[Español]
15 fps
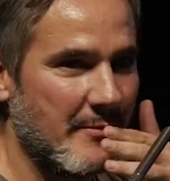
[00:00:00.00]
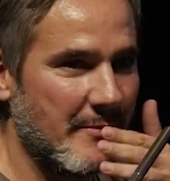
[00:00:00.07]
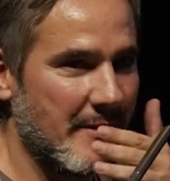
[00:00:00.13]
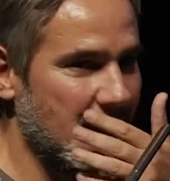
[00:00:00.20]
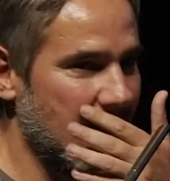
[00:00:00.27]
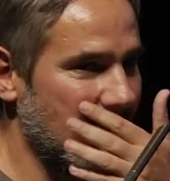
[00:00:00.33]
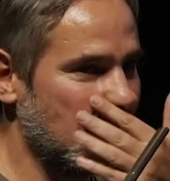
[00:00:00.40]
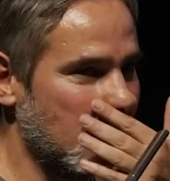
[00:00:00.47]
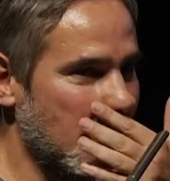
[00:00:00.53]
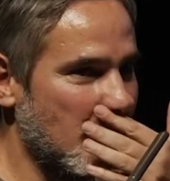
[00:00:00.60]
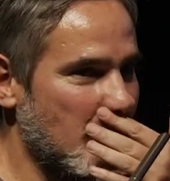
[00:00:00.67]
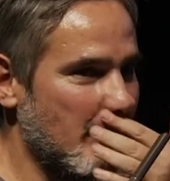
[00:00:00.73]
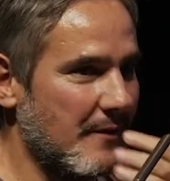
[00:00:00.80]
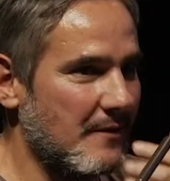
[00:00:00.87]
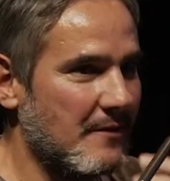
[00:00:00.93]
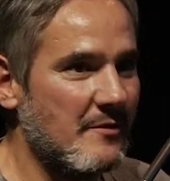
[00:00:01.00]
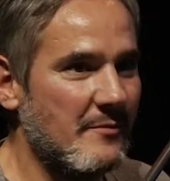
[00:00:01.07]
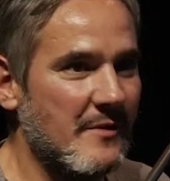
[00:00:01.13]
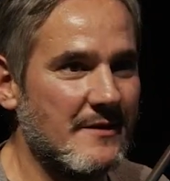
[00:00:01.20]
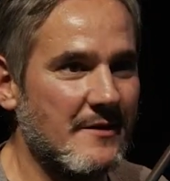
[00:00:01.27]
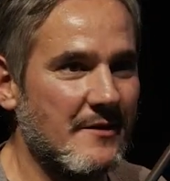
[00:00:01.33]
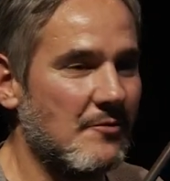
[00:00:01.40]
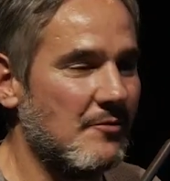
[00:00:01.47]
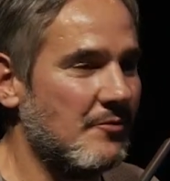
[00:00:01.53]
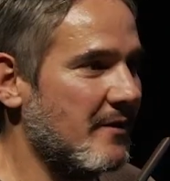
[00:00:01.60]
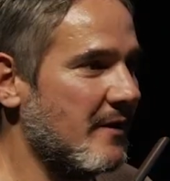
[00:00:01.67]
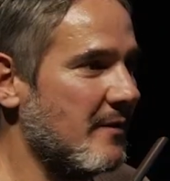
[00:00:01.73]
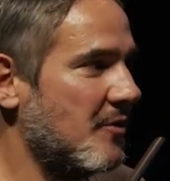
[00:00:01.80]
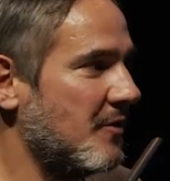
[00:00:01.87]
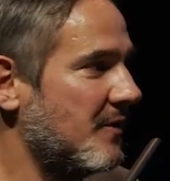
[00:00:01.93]
Propiedad Intelectual y Cooperación del Ministerio de
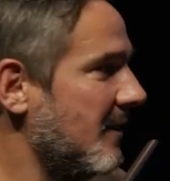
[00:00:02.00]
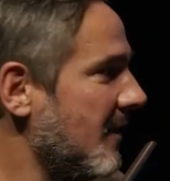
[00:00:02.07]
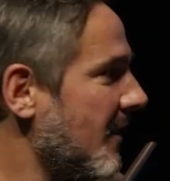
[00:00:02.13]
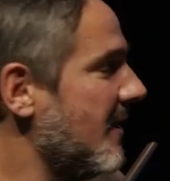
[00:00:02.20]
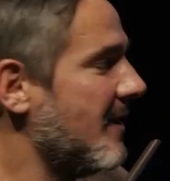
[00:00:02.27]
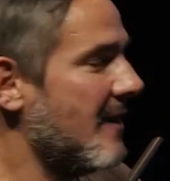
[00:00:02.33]
Cultura y Deporte,